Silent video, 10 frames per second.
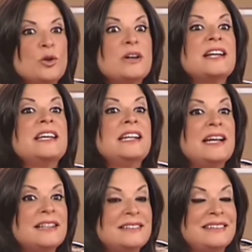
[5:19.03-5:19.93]
lo que
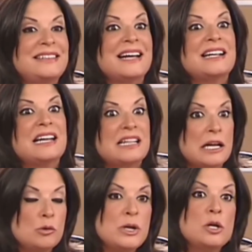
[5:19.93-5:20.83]
quieres es
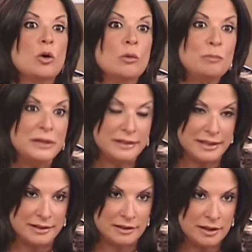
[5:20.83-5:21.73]
declararlo
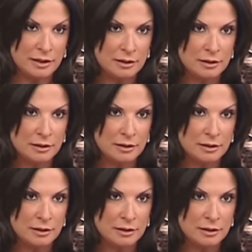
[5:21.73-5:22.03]
incompetente